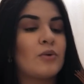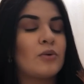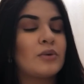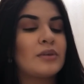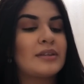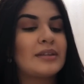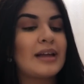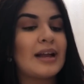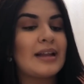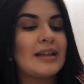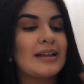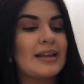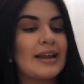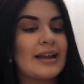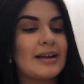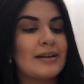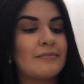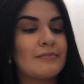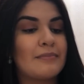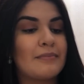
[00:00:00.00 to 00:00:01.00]
o
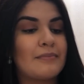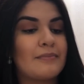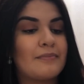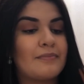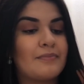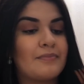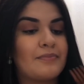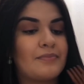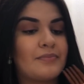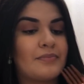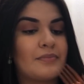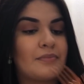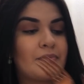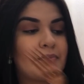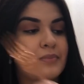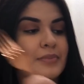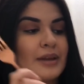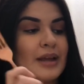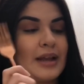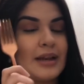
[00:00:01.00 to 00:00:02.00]
talher
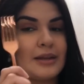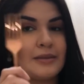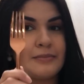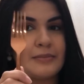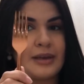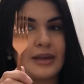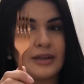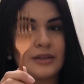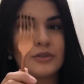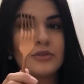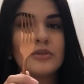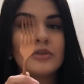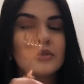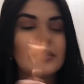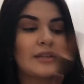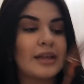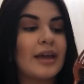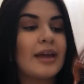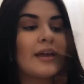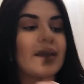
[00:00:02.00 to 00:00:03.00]
para alimento,
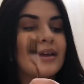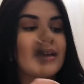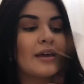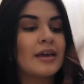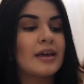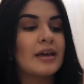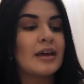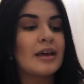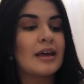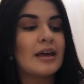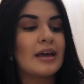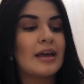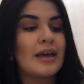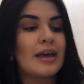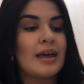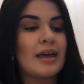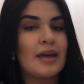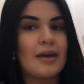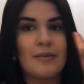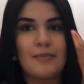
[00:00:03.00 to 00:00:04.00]
né?
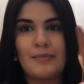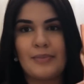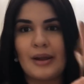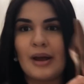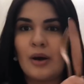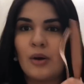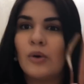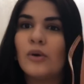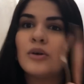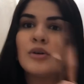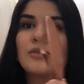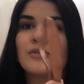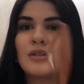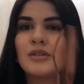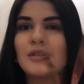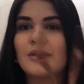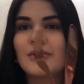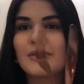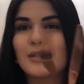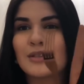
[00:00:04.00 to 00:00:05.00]
É, para arroz,
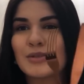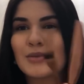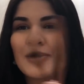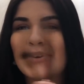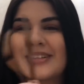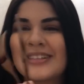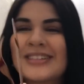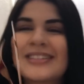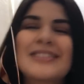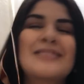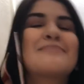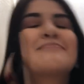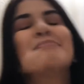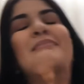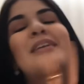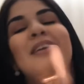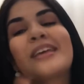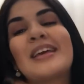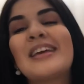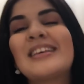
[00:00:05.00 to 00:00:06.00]
feijão, essas coisas.
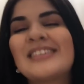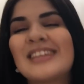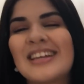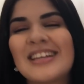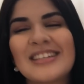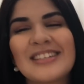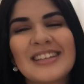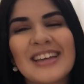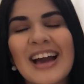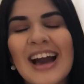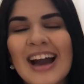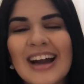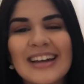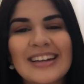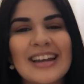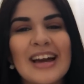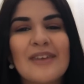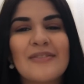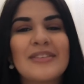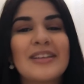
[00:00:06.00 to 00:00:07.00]
Que, gente, a
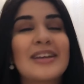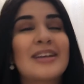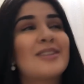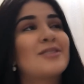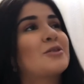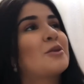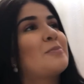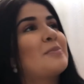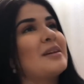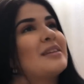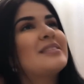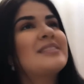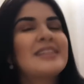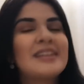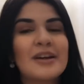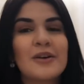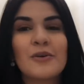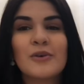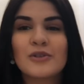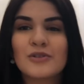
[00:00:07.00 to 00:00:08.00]
grávida aqui só pensa
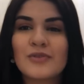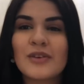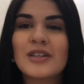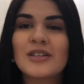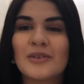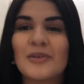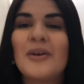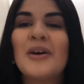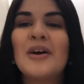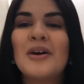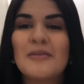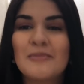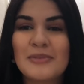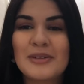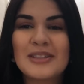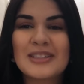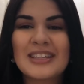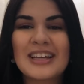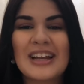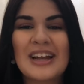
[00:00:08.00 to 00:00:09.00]
em arroz e feijão.
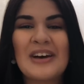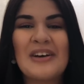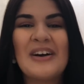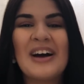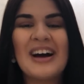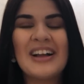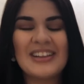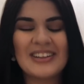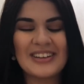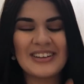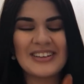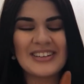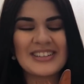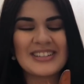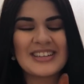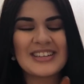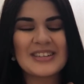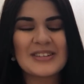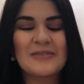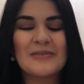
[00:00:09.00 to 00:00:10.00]
Por isso que ela falou arroz
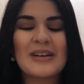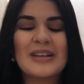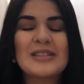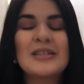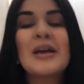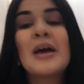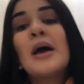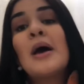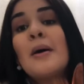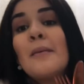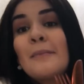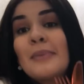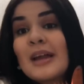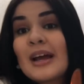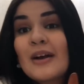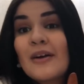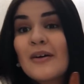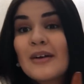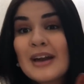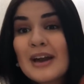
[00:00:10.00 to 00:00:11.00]
e feijão. Mas para
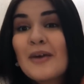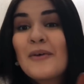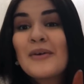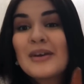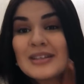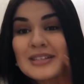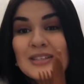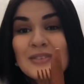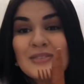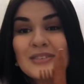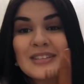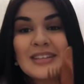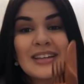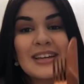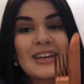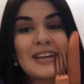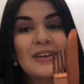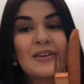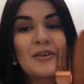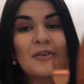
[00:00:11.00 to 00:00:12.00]
qualquer coisa que você
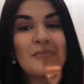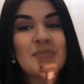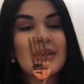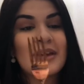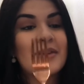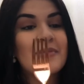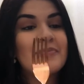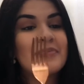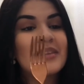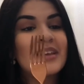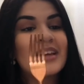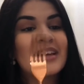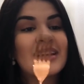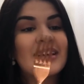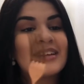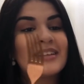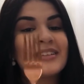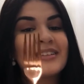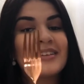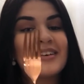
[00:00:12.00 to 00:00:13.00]
queira comer.
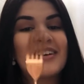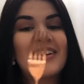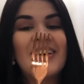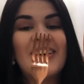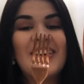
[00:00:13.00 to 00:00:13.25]
Então,